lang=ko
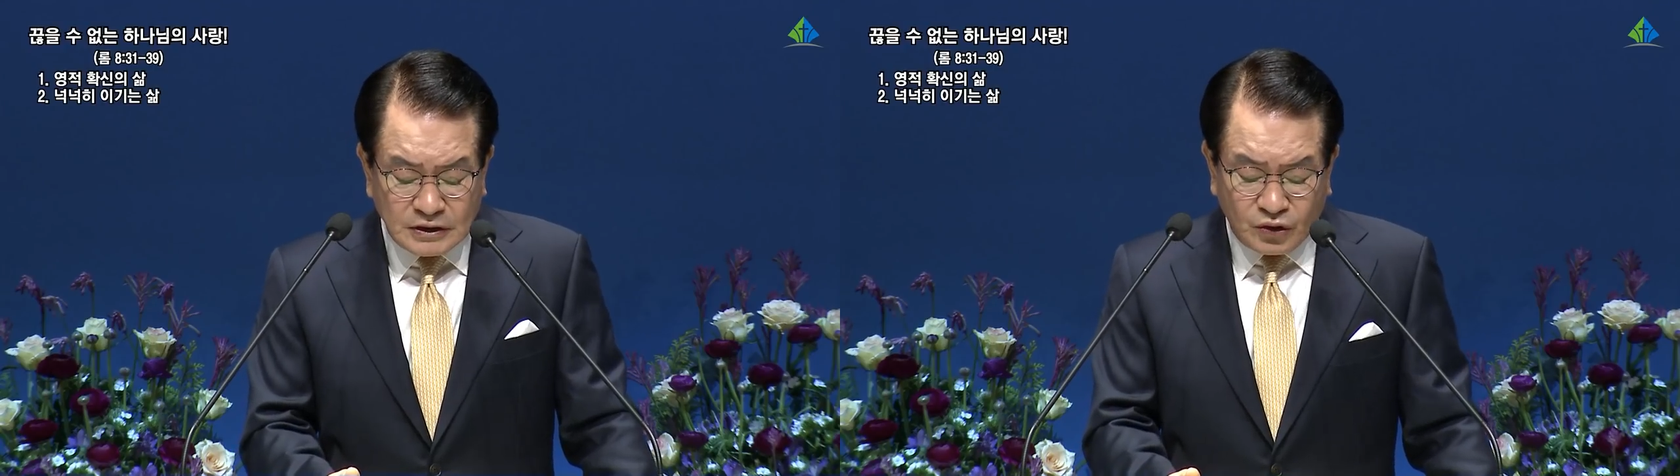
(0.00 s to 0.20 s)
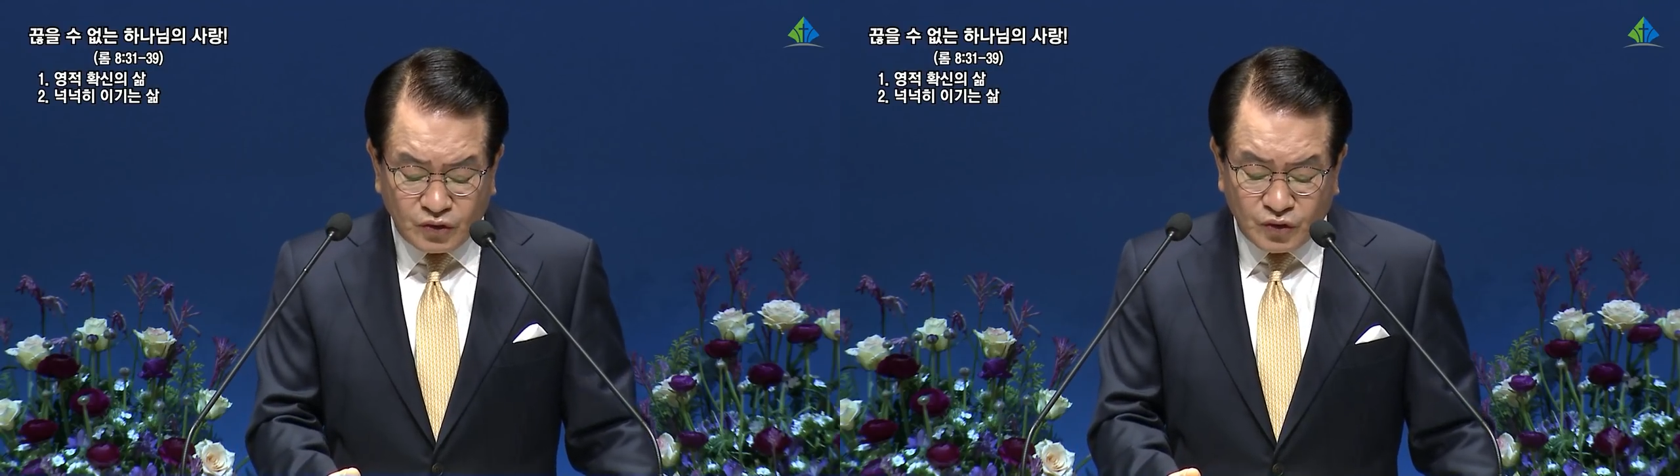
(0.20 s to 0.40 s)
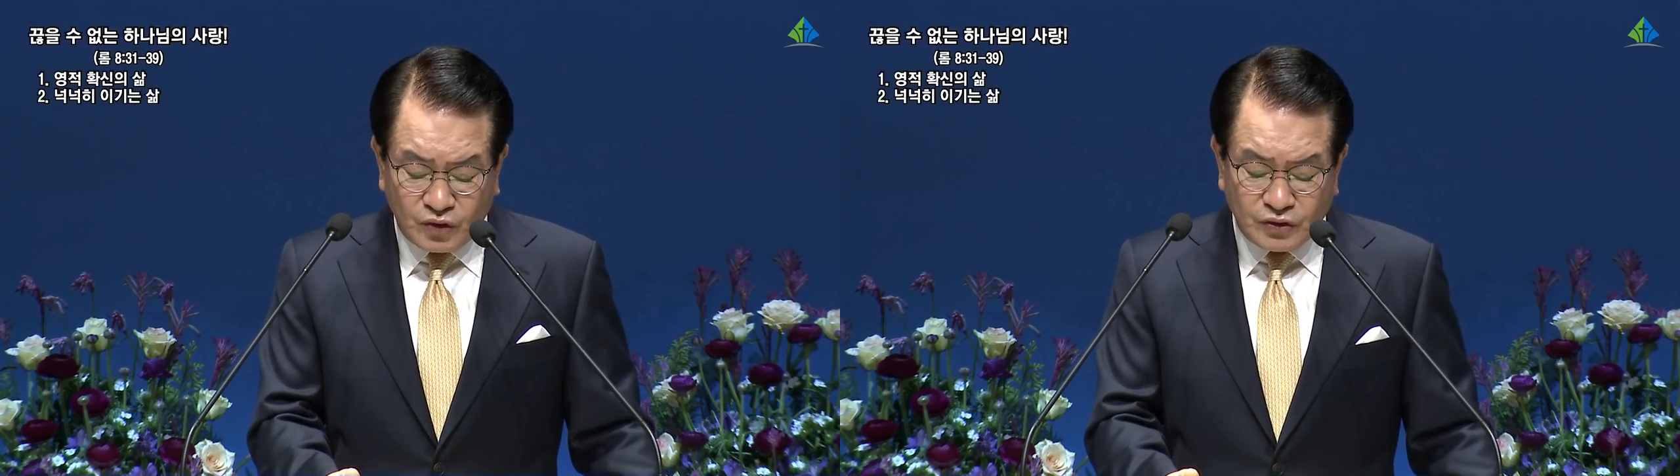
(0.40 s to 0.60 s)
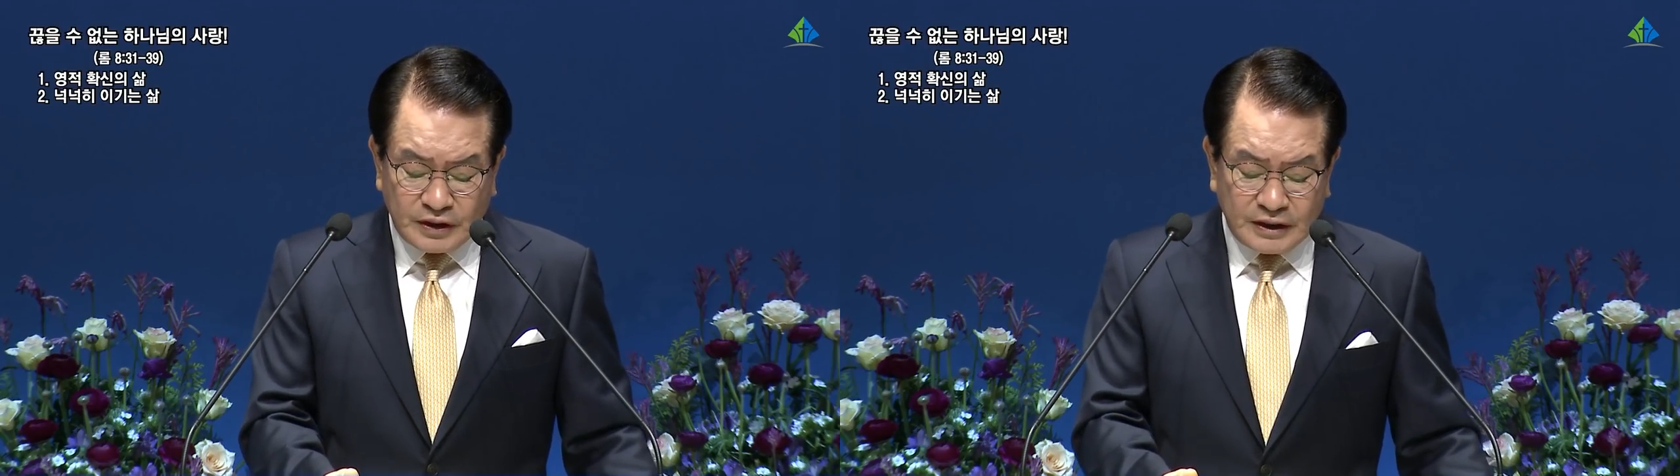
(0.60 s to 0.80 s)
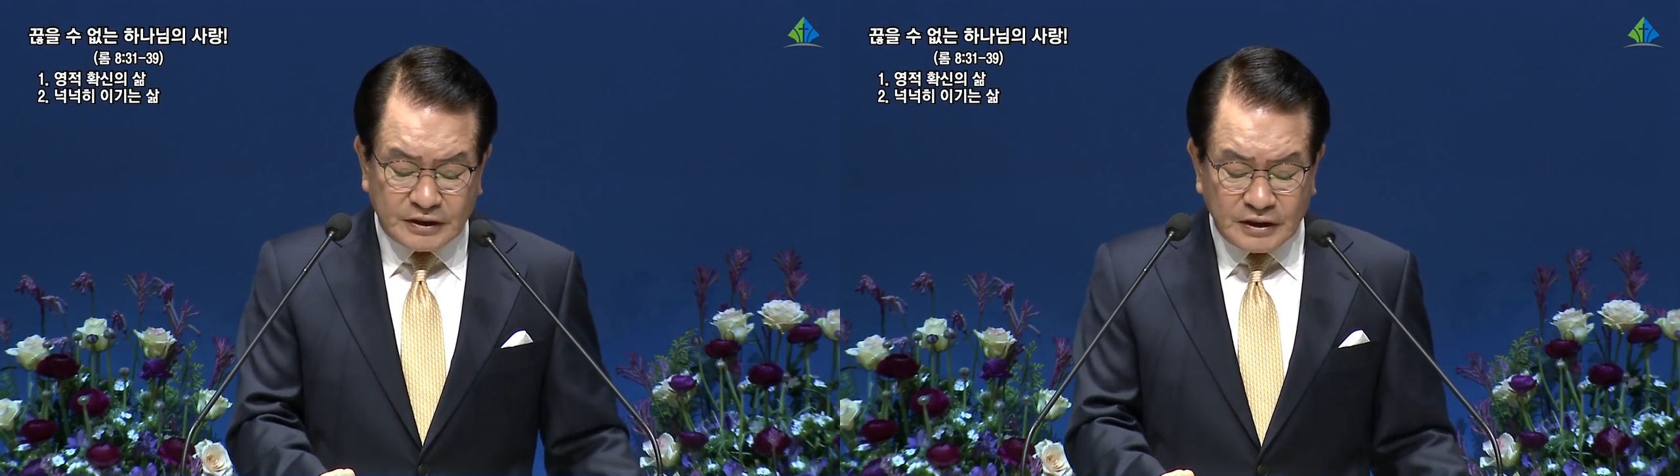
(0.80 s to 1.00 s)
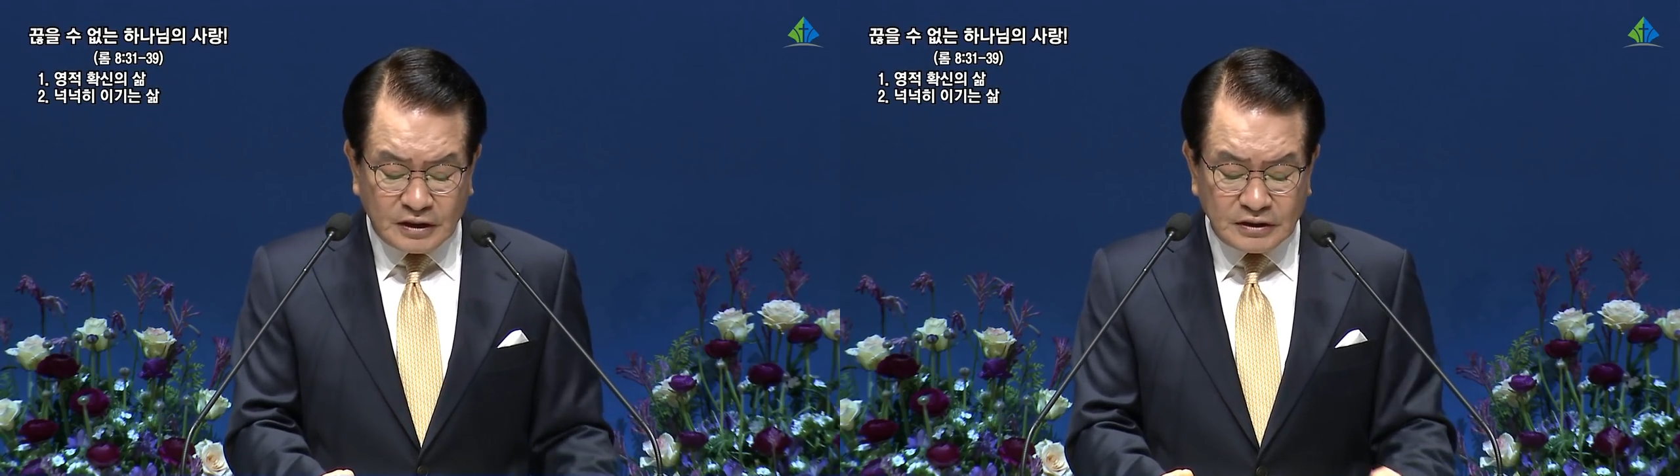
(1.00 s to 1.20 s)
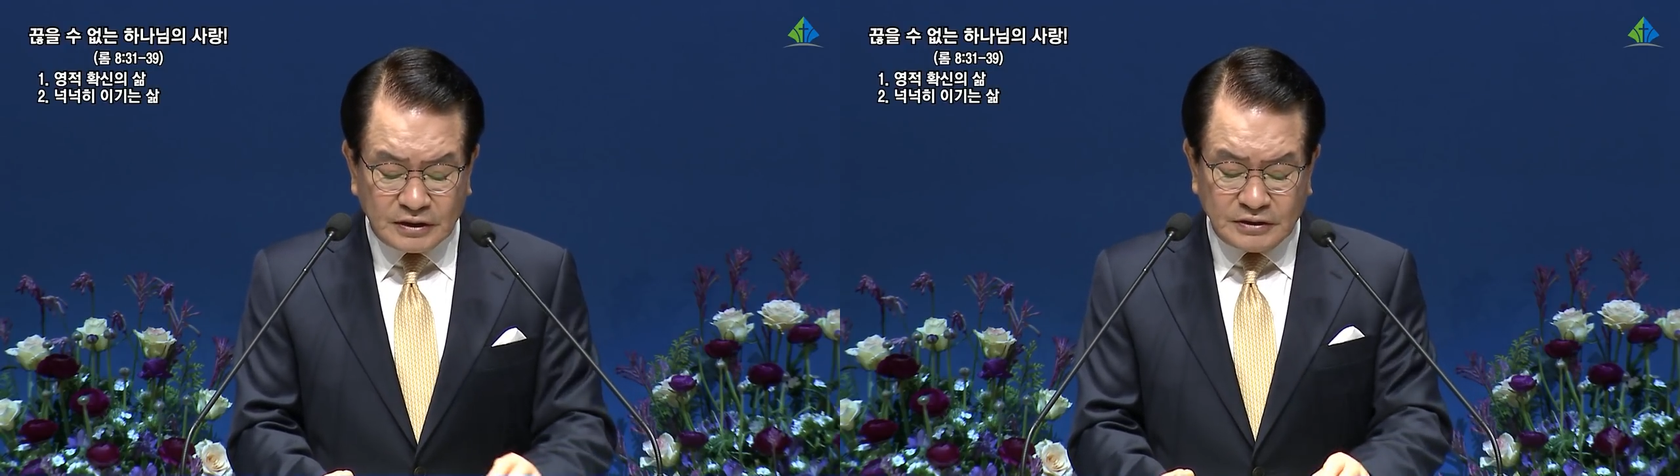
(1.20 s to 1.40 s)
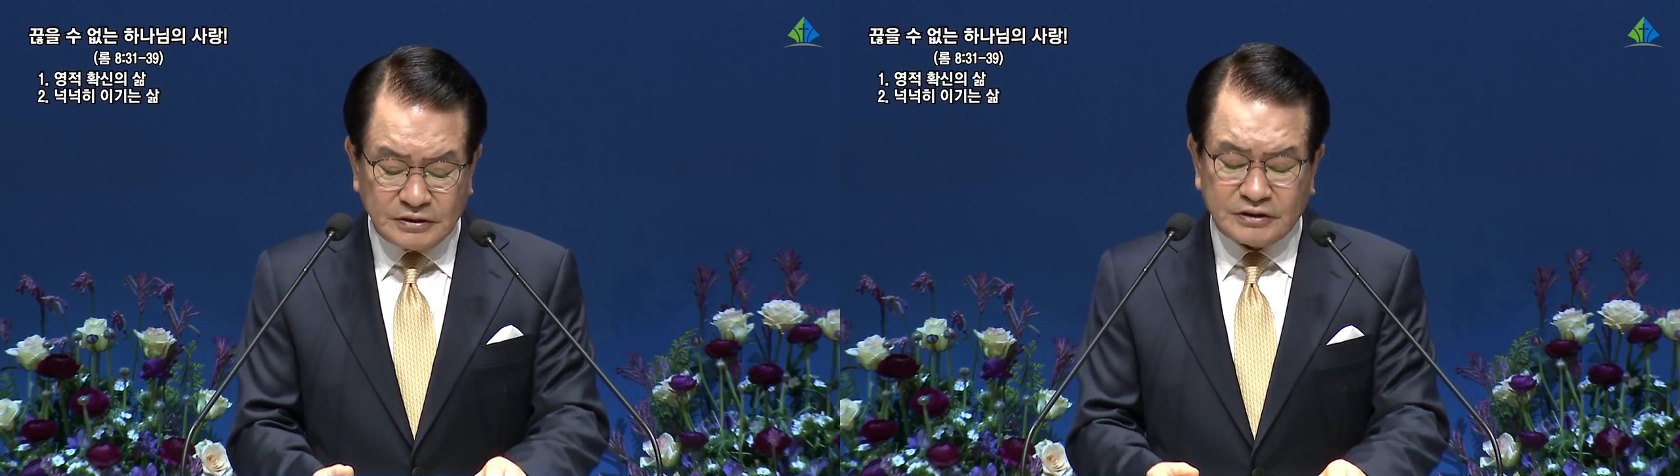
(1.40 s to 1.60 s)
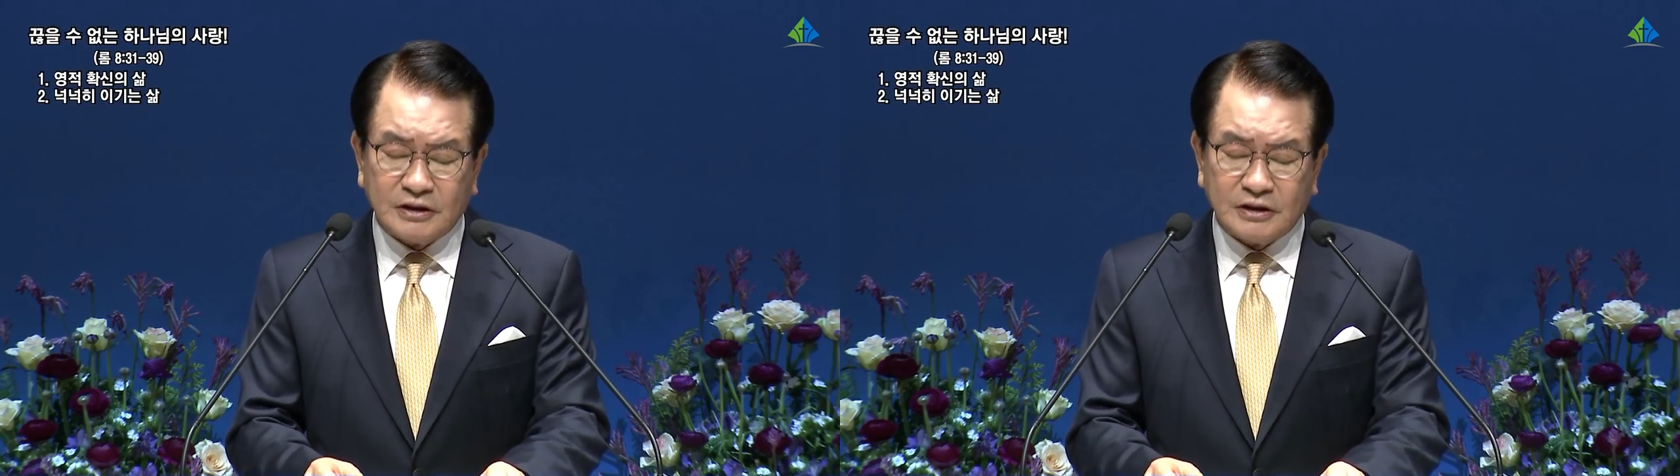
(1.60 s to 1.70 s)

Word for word: 기독교인들의 겪는